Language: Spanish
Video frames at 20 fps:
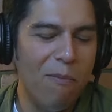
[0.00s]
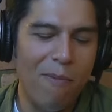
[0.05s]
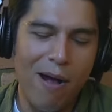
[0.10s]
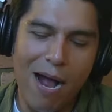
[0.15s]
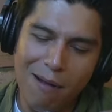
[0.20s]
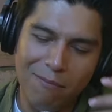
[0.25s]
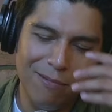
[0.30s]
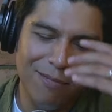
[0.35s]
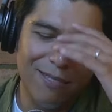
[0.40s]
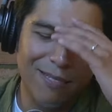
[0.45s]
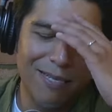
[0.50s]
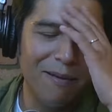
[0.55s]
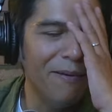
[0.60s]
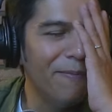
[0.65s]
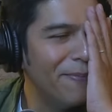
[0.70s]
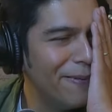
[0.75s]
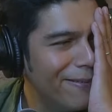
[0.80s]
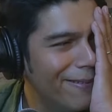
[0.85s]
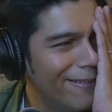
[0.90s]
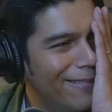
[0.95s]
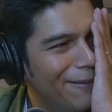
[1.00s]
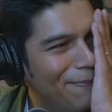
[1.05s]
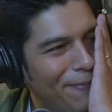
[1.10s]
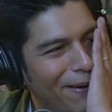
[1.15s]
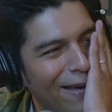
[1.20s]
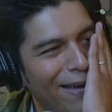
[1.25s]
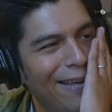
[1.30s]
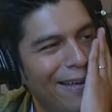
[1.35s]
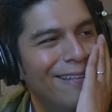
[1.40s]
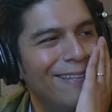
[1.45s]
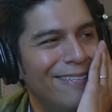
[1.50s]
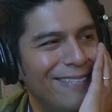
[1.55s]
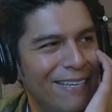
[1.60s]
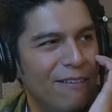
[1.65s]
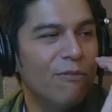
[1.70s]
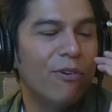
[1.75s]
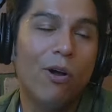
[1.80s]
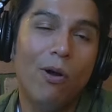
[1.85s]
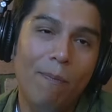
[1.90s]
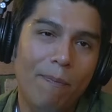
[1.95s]
no mames, es que pasó. Un compa.
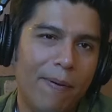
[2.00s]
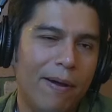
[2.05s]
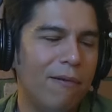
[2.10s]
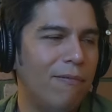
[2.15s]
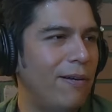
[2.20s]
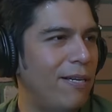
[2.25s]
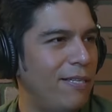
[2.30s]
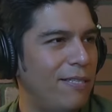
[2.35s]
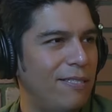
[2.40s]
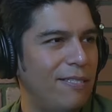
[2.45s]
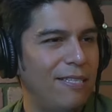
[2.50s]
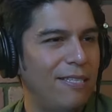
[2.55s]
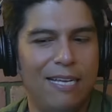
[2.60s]
un compa, güey.